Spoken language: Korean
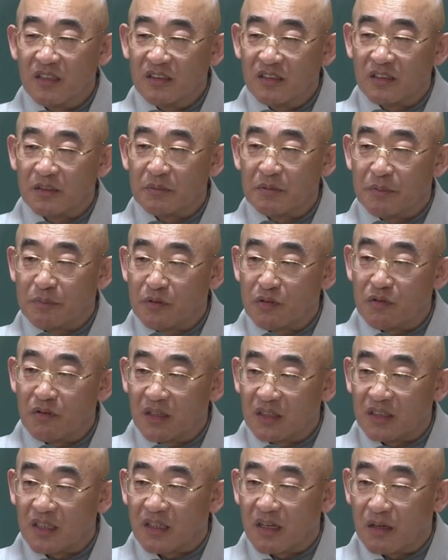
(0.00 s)
연습이
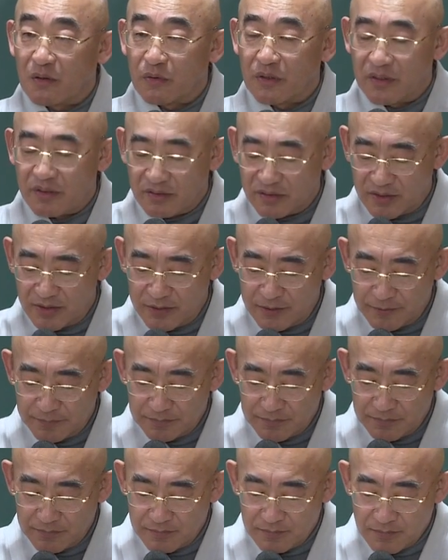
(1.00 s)
필요하다라고 했어요.
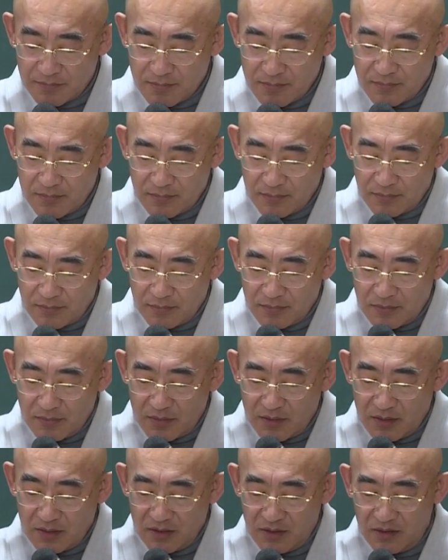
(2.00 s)

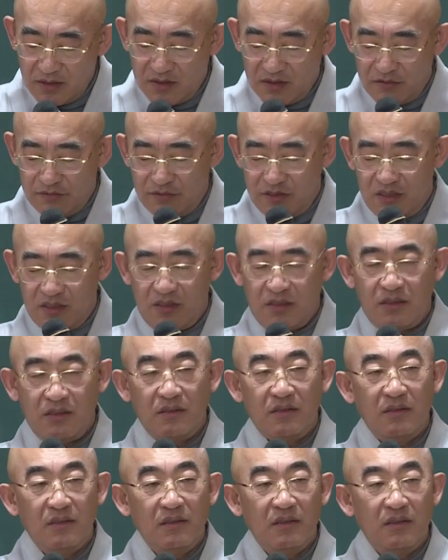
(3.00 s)
그런데 우리는
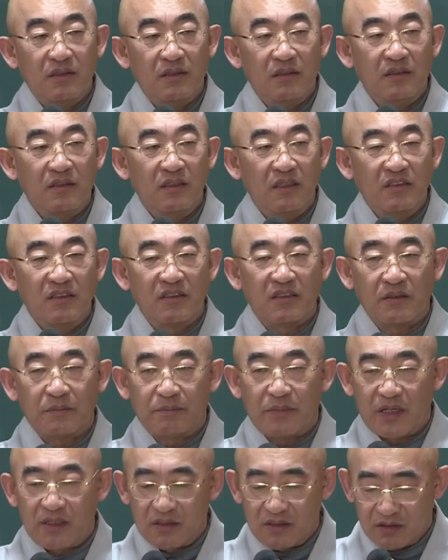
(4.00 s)

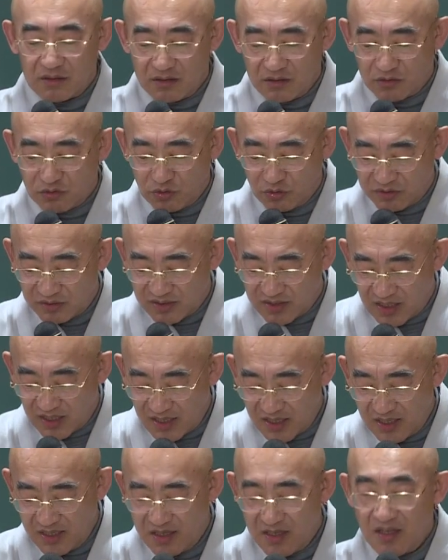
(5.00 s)
연습하는
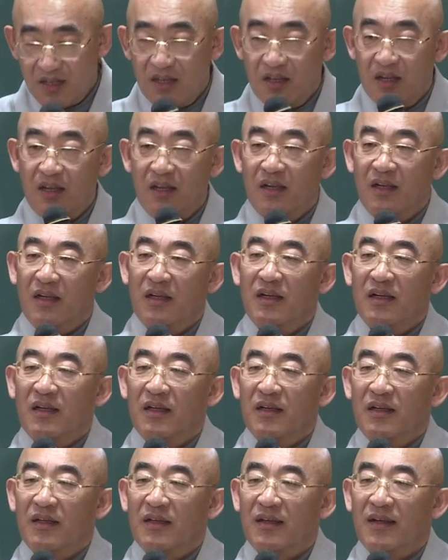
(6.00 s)
것조차
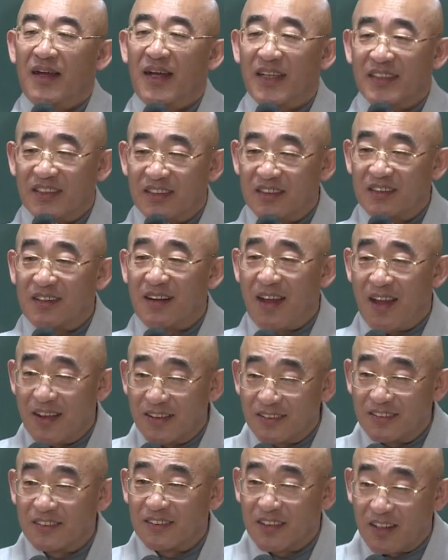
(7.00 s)
하지를
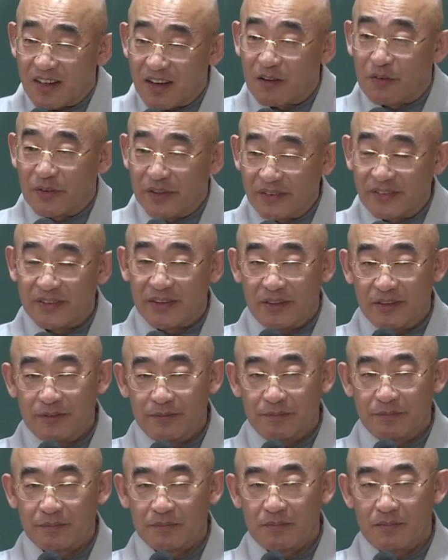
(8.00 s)
않는다라고 했어요.
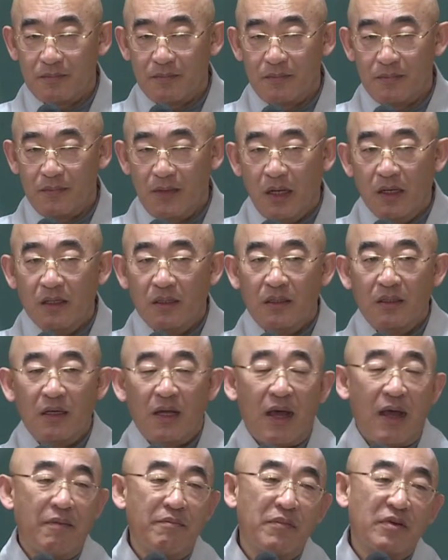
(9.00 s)

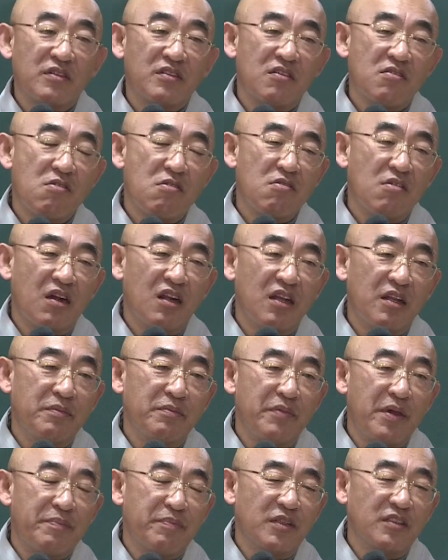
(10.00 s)
한 번
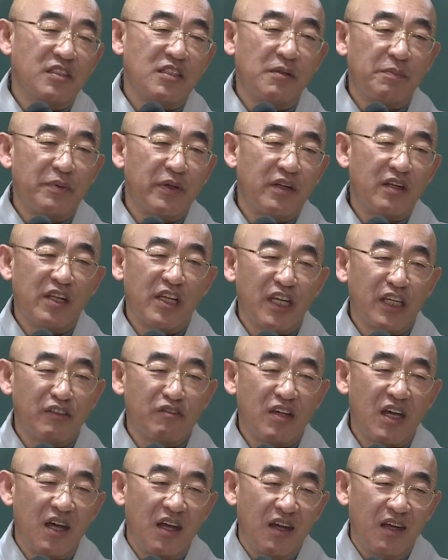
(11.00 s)
성공하려면 몇 번 실패를 해야
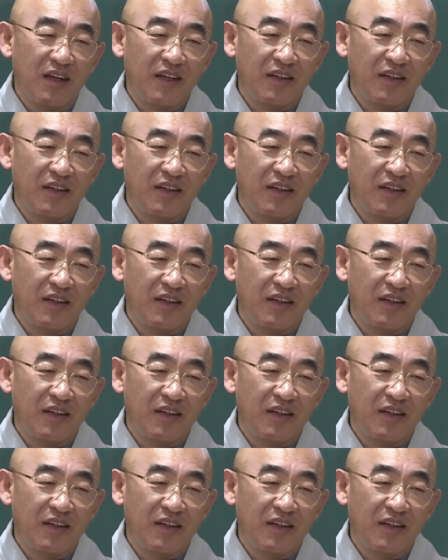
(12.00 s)
돼요?